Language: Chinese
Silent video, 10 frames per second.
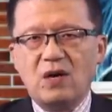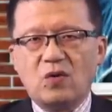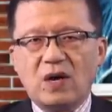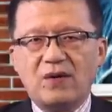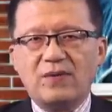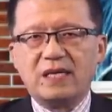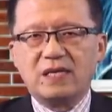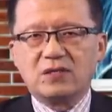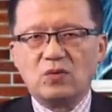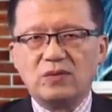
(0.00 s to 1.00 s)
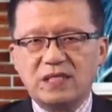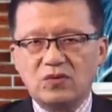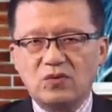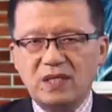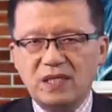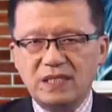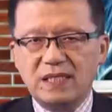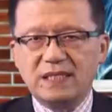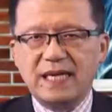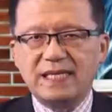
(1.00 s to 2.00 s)
华为呢从星通科
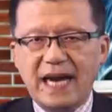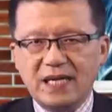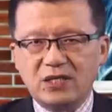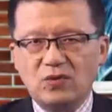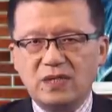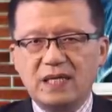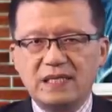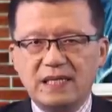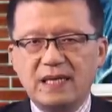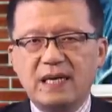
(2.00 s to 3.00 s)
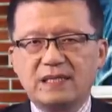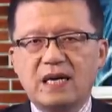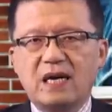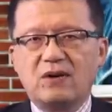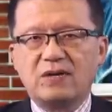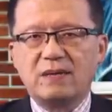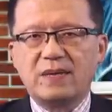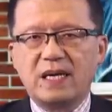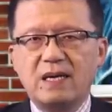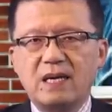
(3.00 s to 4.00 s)
技在亚洲这个银行账号上
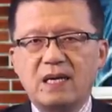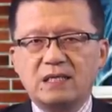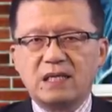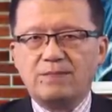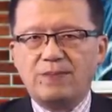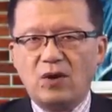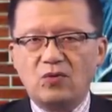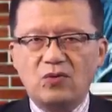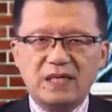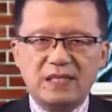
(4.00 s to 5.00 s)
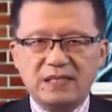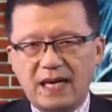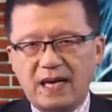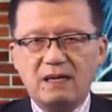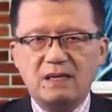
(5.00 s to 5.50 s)
面，这个包括一家